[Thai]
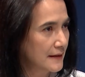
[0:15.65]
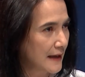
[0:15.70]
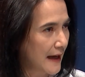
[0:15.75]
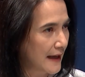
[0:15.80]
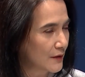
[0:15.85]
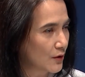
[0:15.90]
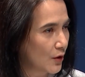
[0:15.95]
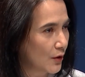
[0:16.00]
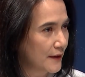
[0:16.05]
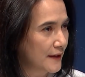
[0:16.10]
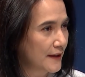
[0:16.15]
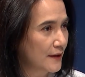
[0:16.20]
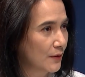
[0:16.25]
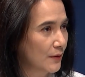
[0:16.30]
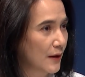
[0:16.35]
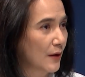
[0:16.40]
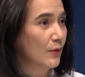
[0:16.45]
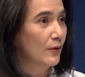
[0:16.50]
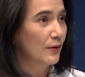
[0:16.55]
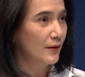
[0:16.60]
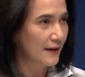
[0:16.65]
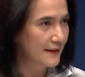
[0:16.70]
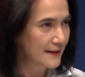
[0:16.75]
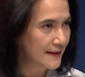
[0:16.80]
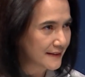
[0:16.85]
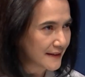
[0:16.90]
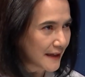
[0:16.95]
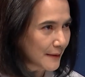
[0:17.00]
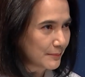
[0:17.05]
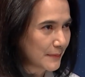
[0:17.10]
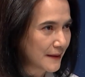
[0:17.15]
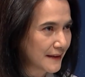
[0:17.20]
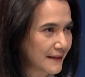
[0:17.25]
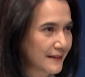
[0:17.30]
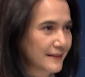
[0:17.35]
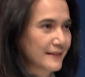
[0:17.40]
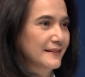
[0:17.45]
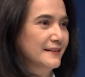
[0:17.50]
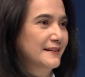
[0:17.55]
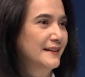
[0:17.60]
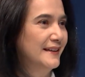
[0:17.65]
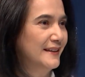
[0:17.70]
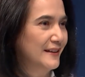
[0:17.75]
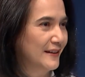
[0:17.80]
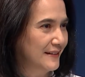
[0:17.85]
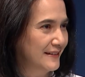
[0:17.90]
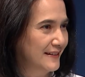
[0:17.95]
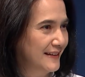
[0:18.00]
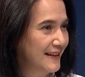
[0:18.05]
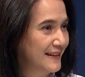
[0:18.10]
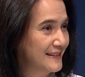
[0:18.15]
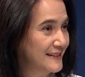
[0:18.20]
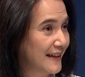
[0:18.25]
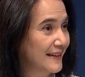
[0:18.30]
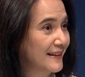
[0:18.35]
การก่อหนี้ของเขาก็ยังนับเป็นหนี้หนี้สา